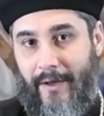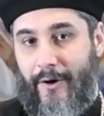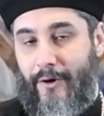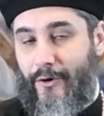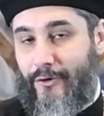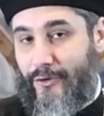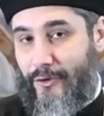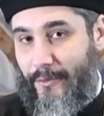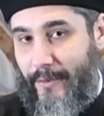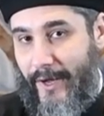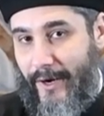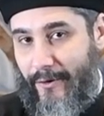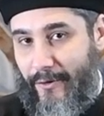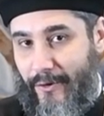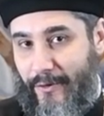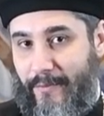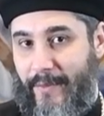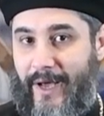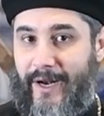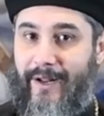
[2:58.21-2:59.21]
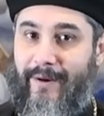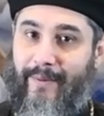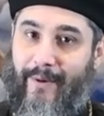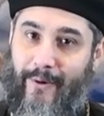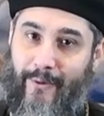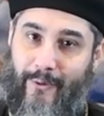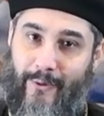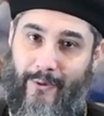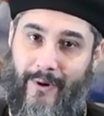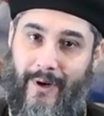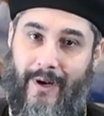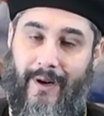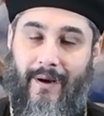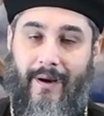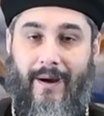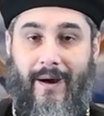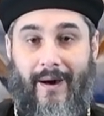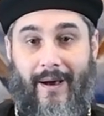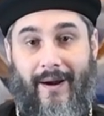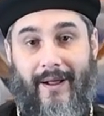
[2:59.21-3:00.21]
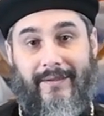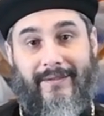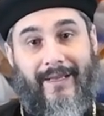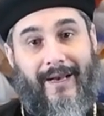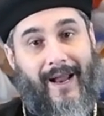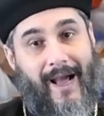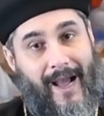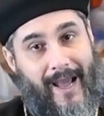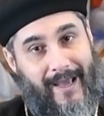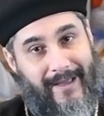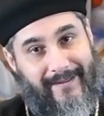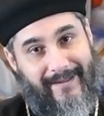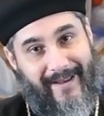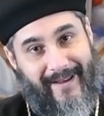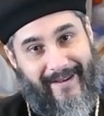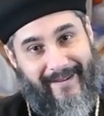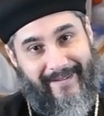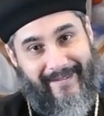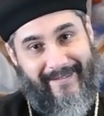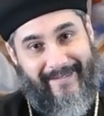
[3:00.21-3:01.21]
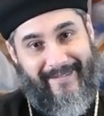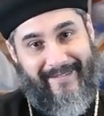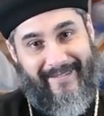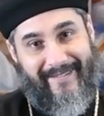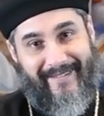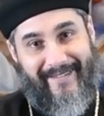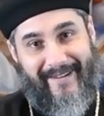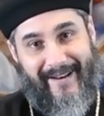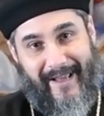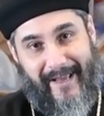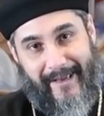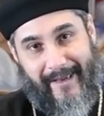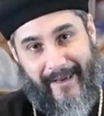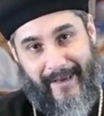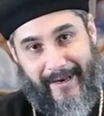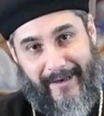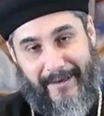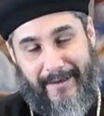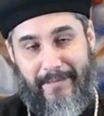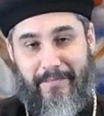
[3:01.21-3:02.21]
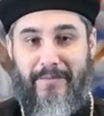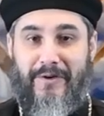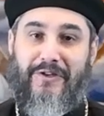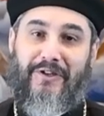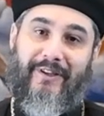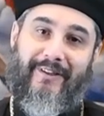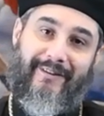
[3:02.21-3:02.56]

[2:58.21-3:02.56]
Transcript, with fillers: خدوا بالكم أنا بقول جرت العادة لكن مش